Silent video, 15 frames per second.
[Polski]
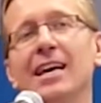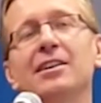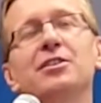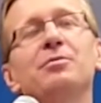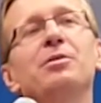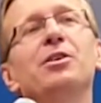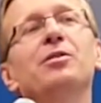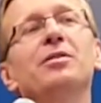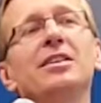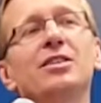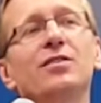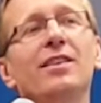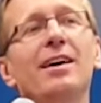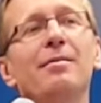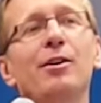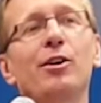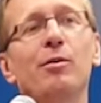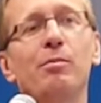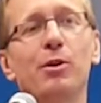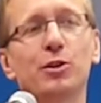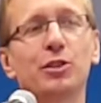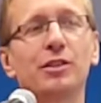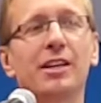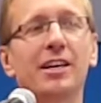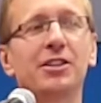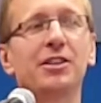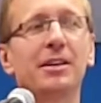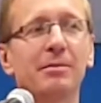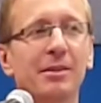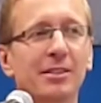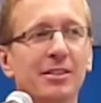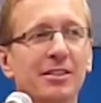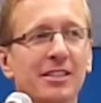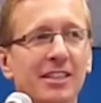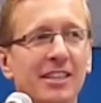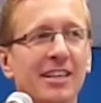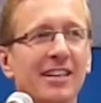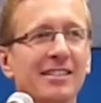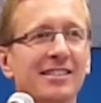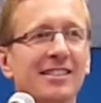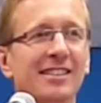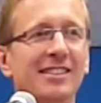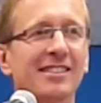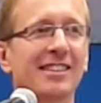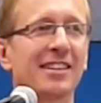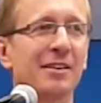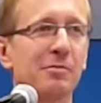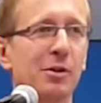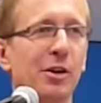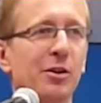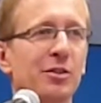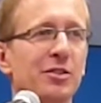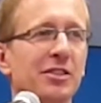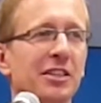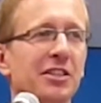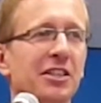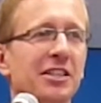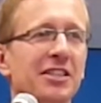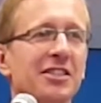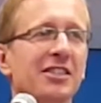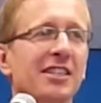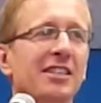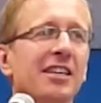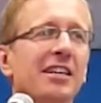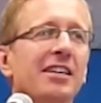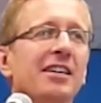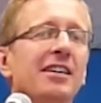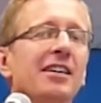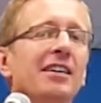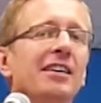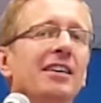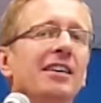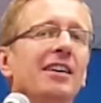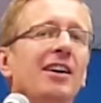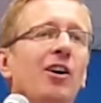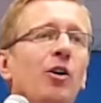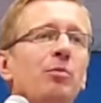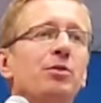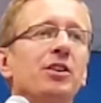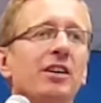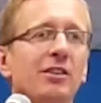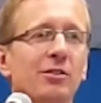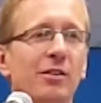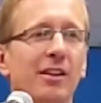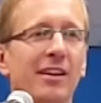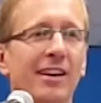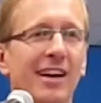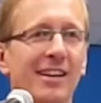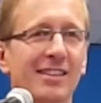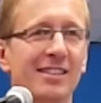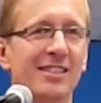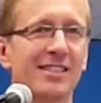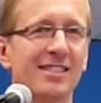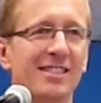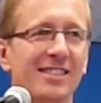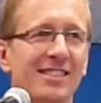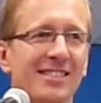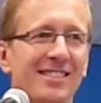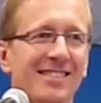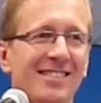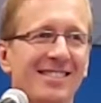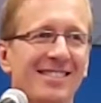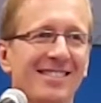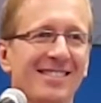Ja sobie ją nazwałem roboczo dla siebie. To jest takie, tak, takie moje oznaczenie strategii obszar tolerancji